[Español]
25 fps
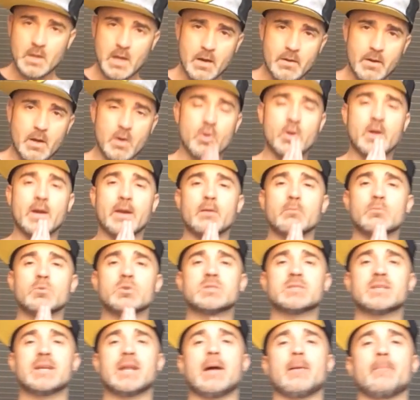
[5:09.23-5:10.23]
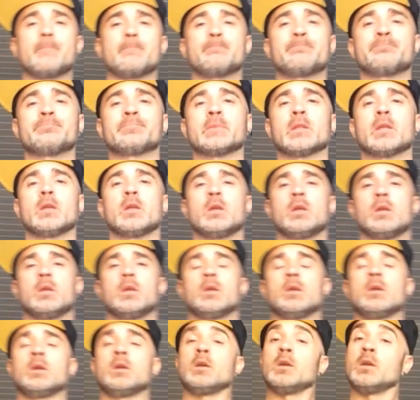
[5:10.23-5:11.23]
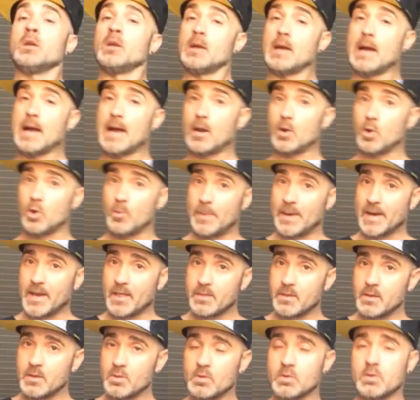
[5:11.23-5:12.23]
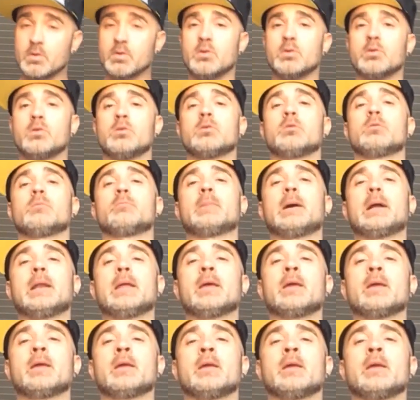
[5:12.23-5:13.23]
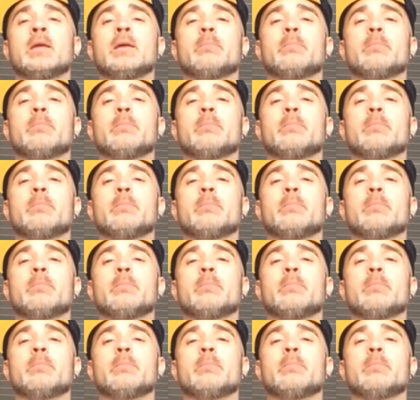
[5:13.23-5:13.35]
Ahora lo que haremos será algo parecido, ¿vale?